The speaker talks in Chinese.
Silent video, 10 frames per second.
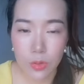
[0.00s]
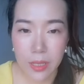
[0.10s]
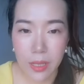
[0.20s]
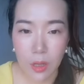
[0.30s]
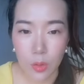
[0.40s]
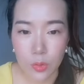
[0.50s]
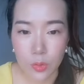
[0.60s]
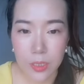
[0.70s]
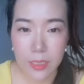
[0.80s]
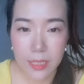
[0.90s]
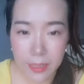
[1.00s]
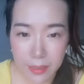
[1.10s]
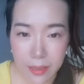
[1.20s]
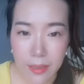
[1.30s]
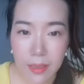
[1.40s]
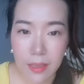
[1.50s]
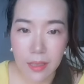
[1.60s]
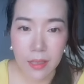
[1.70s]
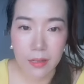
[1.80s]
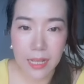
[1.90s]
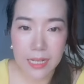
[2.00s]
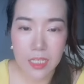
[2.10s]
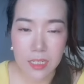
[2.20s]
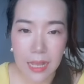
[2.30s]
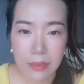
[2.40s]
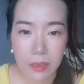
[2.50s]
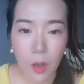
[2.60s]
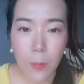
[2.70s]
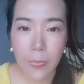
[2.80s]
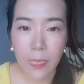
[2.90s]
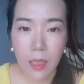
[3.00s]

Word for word: 训练狗如何定点，呃，拉屎拉尿，